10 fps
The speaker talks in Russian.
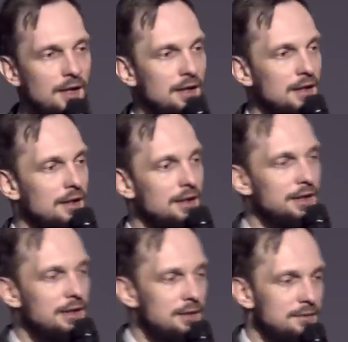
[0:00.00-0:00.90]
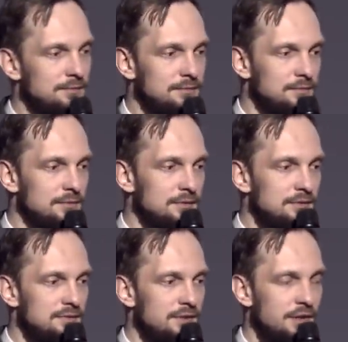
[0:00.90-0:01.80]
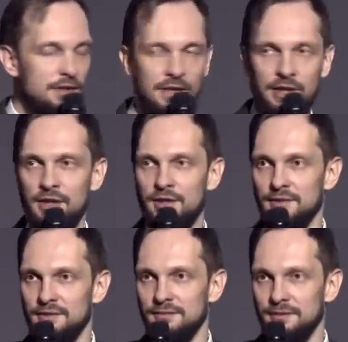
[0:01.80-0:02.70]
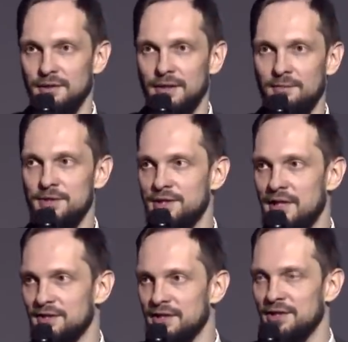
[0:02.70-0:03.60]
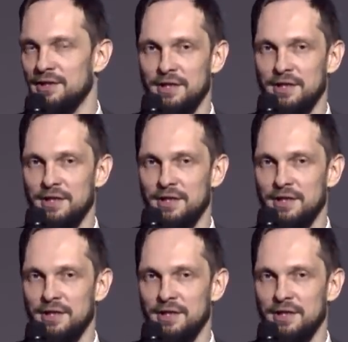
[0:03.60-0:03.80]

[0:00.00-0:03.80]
Э, и, и как их объясняли? Сначала их